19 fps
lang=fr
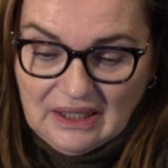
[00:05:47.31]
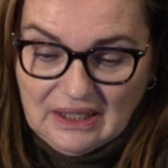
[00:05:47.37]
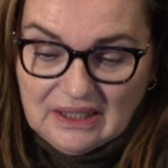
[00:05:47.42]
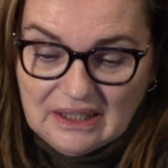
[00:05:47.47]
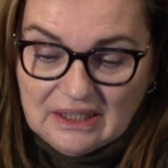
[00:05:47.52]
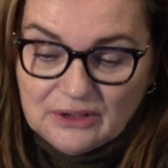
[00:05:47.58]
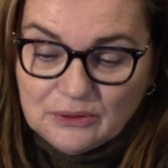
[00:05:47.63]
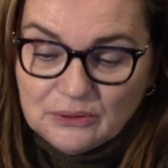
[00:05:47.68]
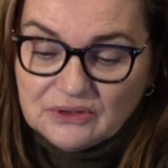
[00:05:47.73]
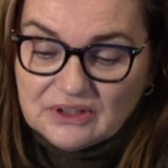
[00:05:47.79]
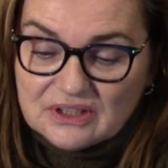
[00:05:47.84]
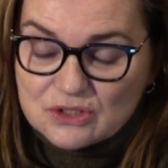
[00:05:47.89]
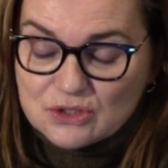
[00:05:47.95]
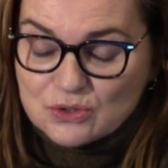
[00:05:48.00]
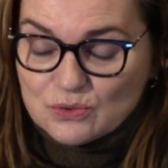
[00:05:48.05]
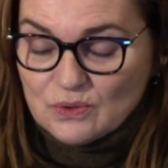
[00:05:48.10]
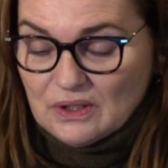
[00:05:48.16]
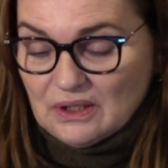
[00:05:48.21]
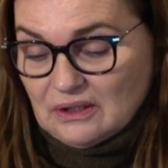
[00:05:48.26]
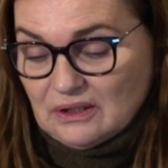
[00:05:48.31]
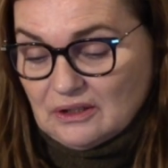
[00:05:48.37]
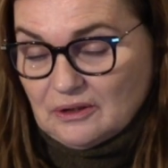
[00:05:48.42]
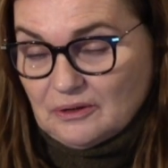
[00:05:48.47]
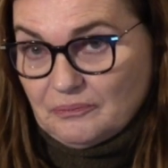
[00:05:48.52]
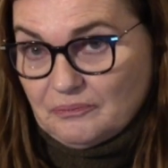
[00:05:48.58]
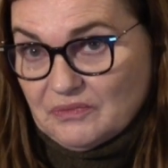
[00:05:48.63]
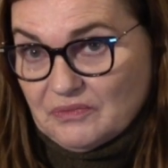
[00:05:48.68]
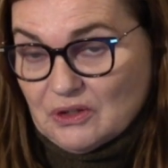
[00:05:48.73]
Il y eut un soir,
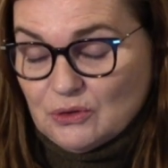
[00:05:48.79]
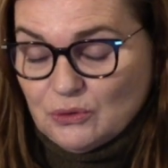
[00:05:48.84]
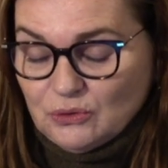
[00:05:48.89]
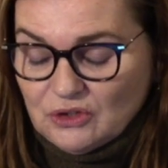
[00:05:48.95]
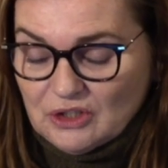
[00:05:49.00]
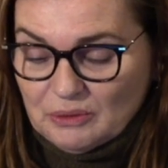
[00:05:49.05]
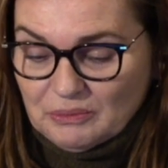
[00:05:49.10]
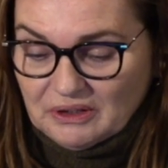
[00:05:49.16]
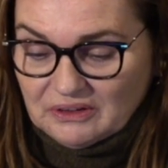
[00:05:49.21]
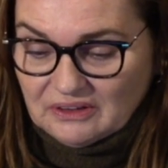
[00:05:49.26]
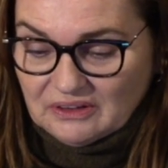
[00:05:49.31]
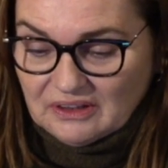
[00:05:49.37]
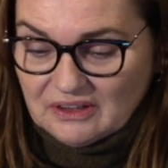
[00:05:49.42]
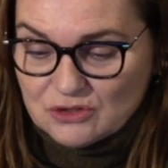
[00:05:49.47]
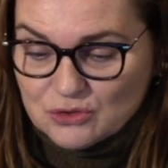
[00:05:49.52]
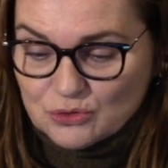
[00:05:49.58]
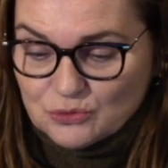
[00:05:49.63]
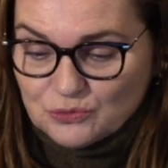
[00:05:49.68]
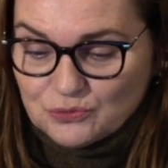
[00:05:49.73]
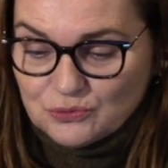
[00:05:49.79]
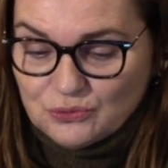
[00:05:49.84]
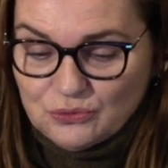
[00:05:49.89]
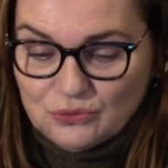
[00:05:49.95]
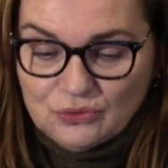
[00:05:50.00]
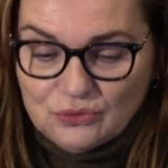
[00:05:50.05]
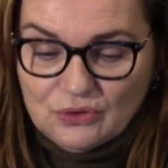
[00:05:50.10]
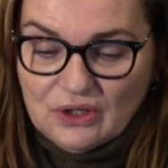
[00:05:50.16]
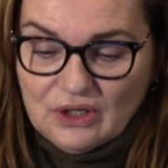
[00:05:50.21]
il y eut un matin, ce fut
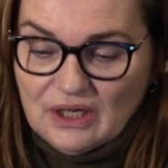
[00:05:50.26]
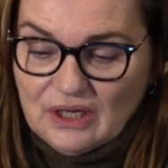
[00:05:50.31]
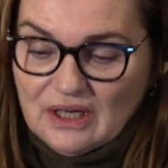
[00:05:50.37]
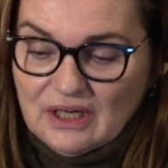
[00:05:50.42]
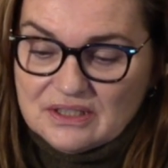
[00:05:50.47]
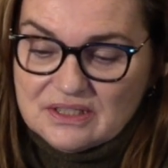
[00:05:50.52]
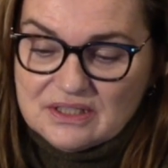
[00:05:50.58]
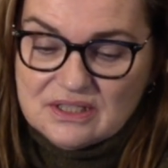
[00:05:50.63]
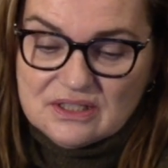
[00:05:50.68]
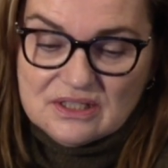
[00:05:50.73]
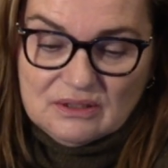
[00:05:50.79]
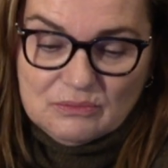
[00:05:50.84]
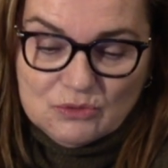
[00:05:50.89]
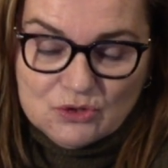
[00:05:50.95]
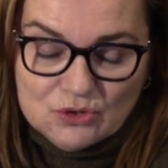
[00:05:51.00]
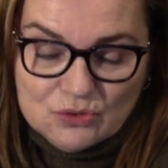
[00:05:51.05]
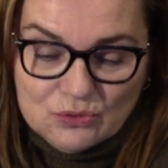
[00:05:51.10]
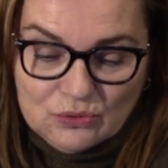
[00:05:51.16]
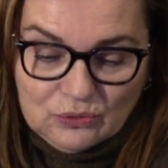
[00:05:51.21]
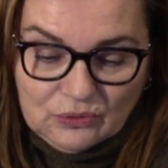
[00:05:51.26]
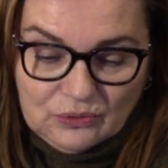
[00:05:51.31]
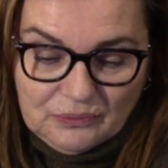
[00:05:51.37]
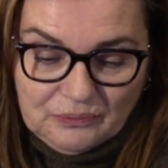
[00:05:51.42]
un sixième jour.